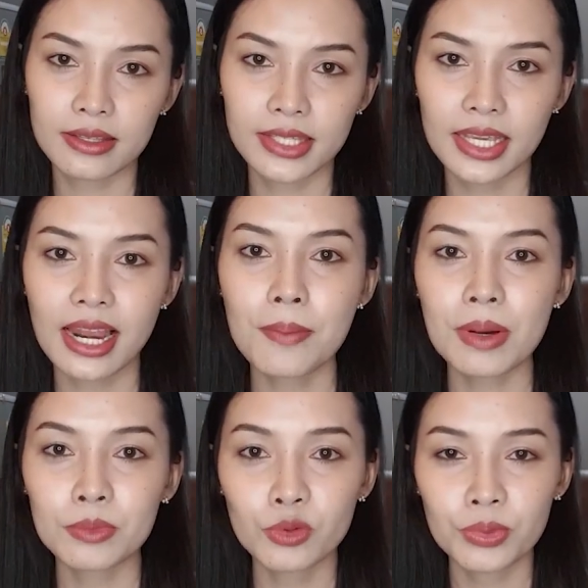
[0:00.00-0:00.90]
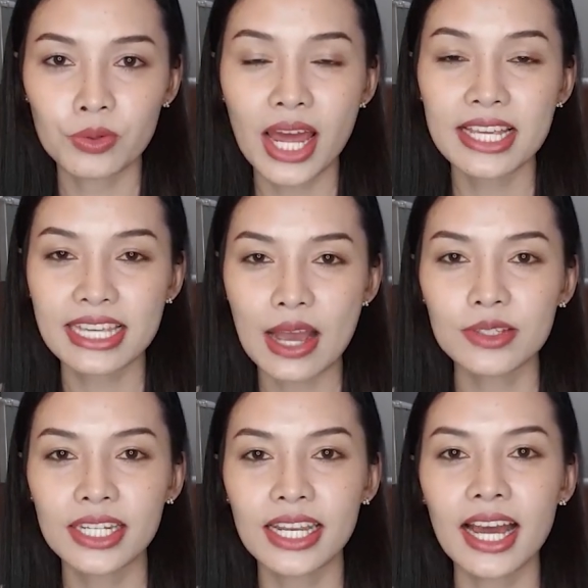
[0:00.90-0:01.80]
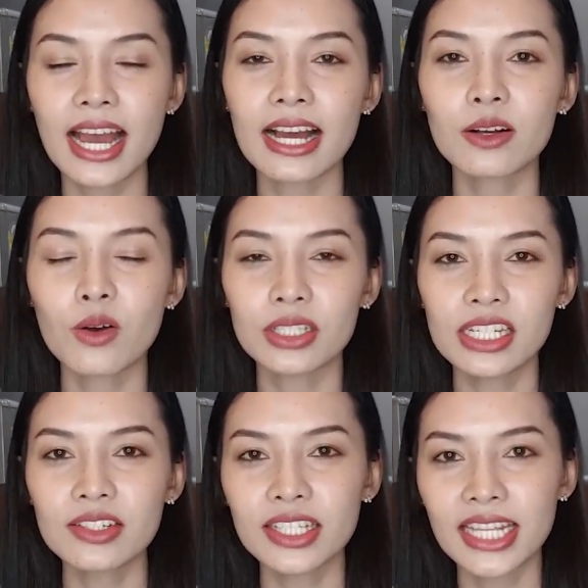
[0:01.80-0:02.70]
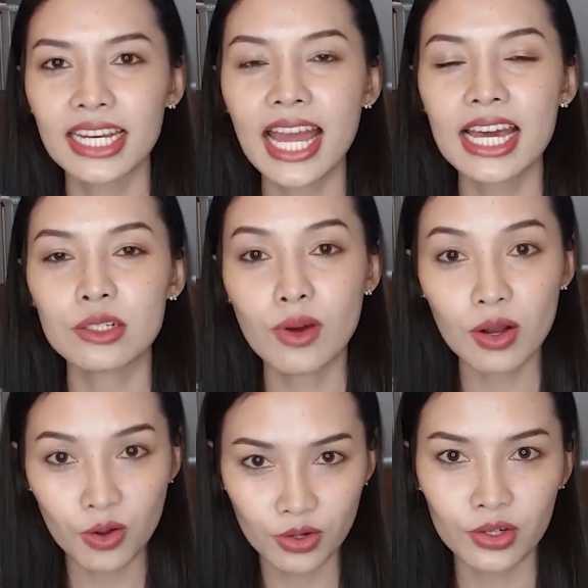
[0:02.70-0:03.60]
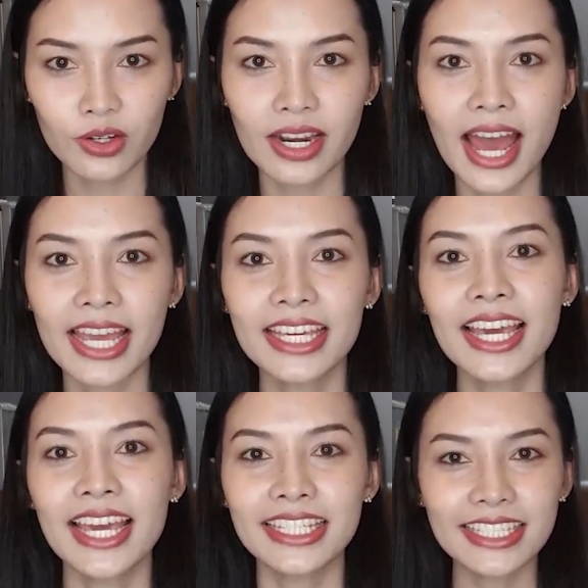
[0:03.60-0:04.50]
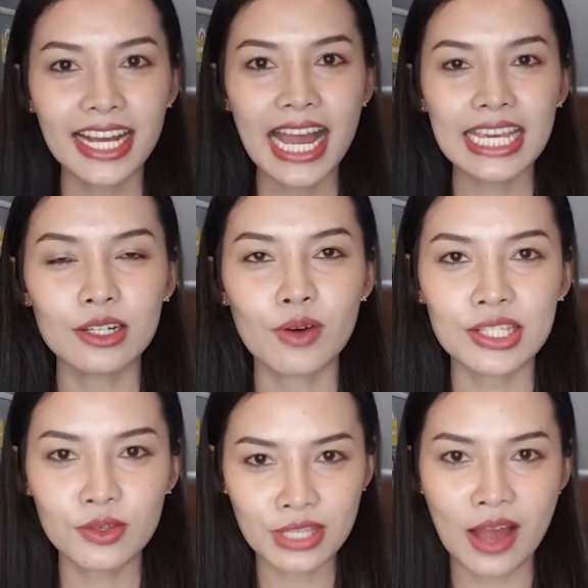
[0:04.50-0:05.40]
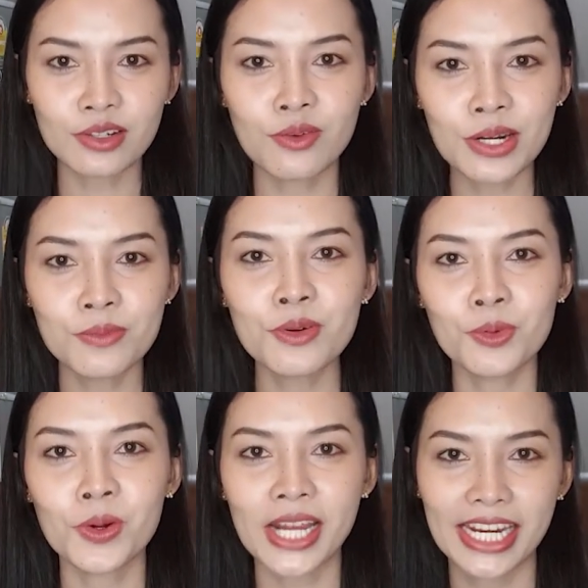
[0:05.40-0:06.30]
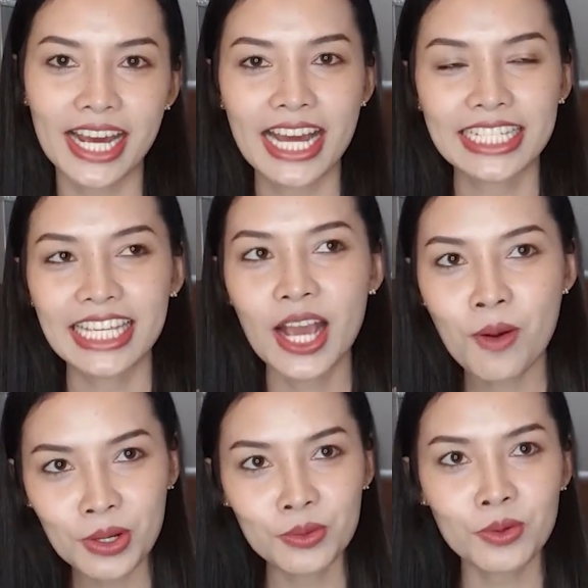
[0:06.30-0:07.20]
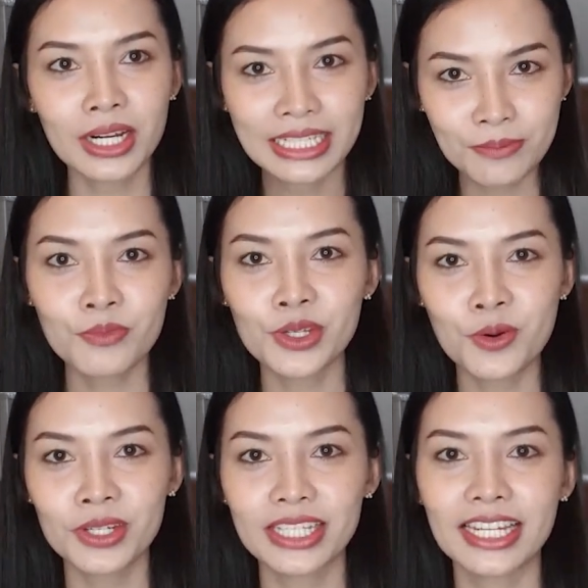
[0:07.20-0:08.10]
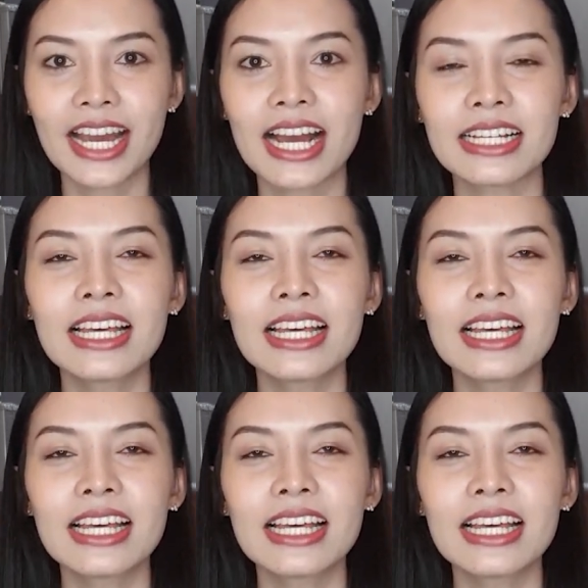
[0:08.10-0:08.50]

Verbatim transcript: เซรั่มบำรุงผิวหน้าเช้าเย็นนะคะ ก่อนที่เราจะแต่งหน้าหรือว่าก่อนนอนก็ได้ ยิ่งถ้าใครอว่าสาวๆ หรือว่าหนุ่มๆ คนไหนนะคะ ที่เข้ามาดูคลิปวิดีโอนี้นะคะ